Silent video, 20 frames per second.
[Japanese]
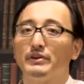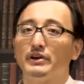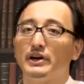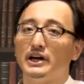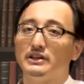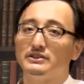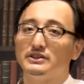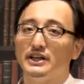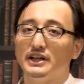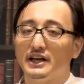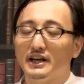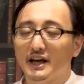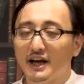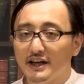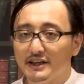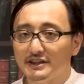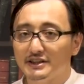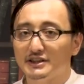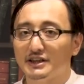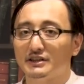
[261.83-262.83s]
勝手な
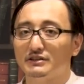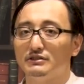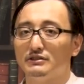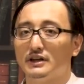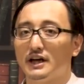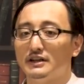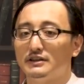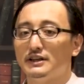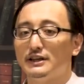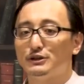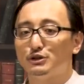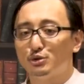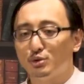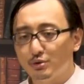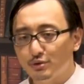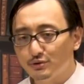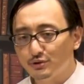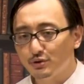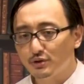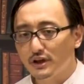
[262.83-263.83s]
解釈、勝手な
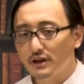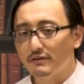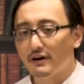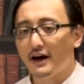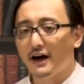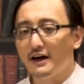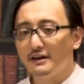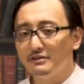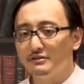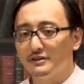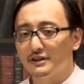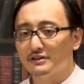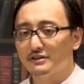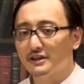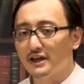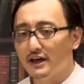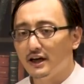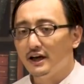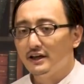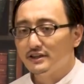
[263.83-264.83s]
想像ではあるんです
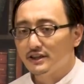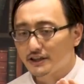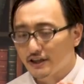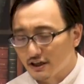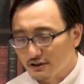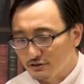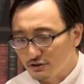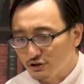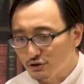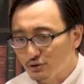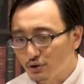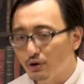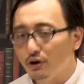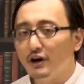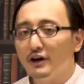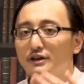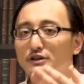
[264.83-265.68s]
が、じゃあ逆に言うと、